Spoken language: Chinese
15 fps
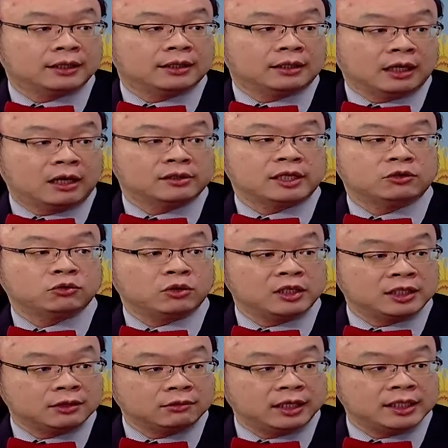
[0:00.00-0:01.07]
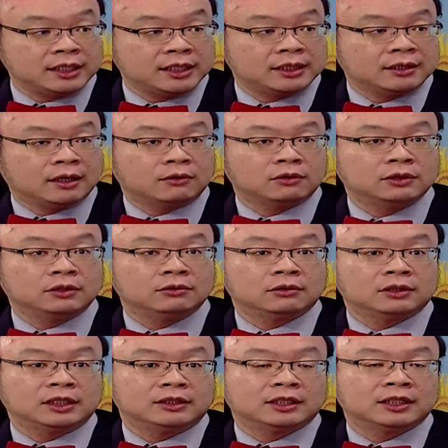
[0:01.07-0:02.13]
然后再做一次胃镜啊，或者
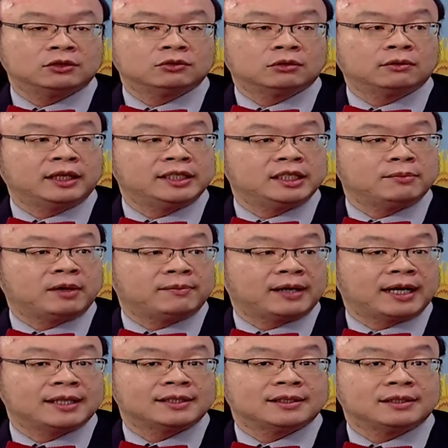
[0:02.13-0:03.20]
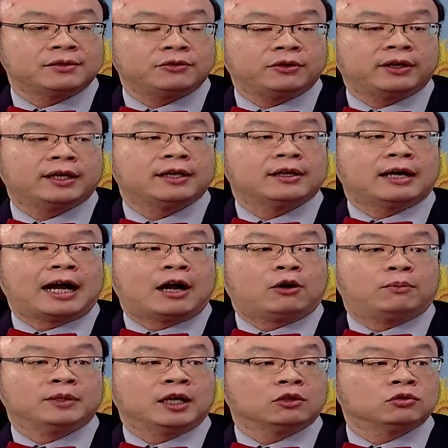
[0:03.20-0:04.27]
说你这个做胃镜没办法止血啊，我
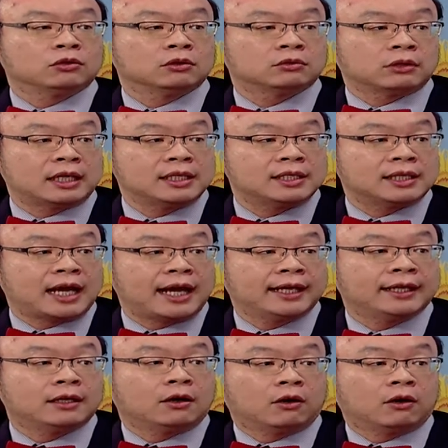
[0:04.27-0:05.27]
们要做栓塞，